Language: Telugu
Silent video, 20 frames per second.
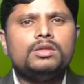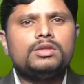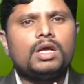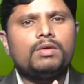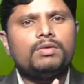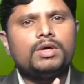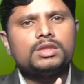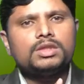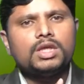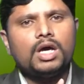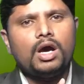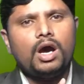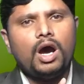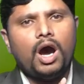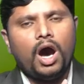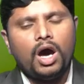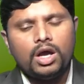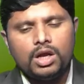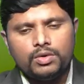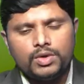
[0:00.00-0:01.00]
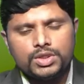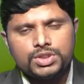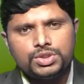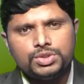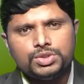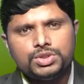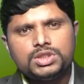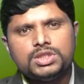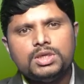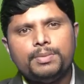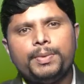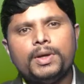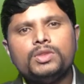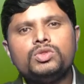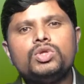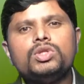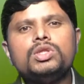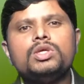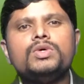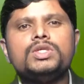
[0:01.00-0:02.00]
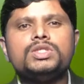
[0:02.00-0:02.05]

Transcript: తర్వాత ఆరో వచనం నుంచి పంతొమ్మిదో